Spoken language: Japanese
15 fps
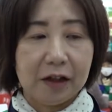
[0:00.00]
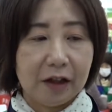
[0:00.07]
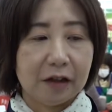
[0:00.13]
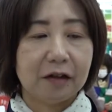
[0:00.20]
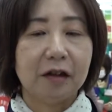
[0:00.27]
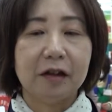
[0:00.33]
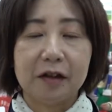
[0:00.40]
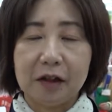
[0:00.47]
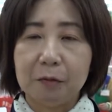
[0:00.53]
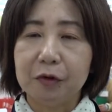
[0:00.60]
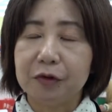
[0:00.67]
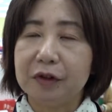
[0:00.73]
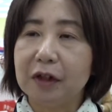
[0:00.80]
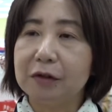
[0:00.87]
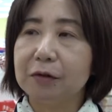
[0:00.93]
やってきても
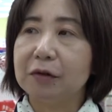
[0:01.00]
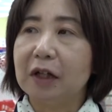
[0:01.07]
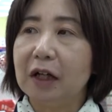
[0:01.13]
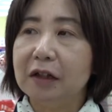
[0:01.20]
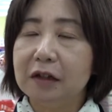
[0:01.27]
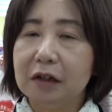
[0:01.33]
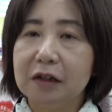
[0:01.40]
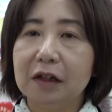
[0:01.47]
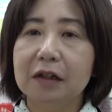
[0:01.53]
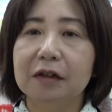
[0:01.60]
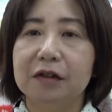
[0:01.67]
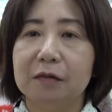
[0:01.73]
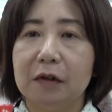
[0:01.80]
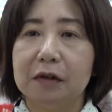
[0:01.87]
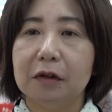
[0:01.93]
それがちょっと廃棄になっ
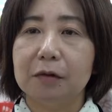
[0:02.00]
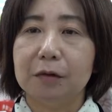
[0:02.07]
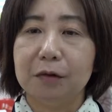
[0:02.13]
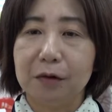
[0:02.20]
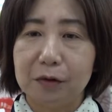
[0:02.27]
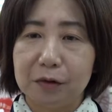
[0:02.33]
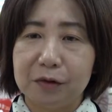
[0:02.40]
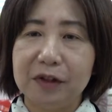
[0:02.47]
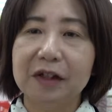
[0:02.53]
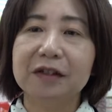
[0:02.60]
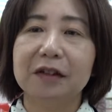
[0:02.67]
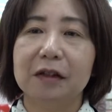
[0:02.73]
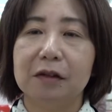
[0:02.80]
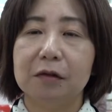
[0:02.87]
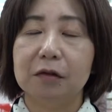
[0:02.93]
てしまったところの悔し
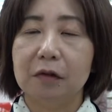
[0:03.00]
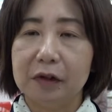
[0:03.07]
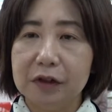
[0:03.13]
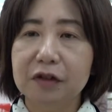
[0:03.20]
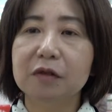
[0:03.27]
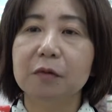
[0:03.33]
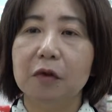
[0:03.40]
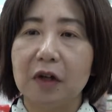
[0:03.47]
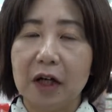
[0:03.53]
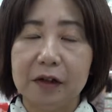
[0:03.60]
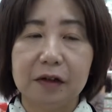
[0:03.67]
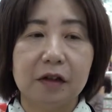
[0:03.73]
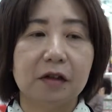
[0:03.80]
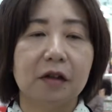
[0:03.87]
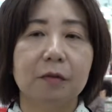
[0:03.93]
さっていうのは、ね、いつも
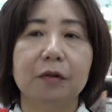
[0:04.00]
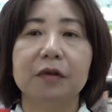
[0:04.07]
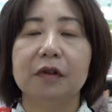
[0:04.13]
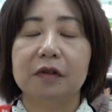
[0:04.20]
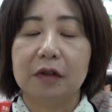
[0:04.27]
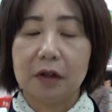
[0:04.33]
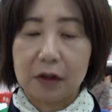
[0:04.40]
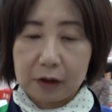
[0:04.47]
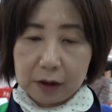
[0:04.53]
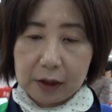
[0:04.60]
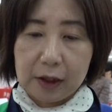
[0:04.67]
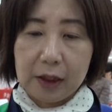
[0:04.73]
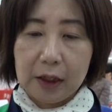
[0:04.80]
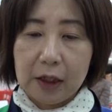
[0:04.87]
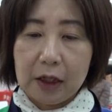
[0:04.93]
感じてたもんですからね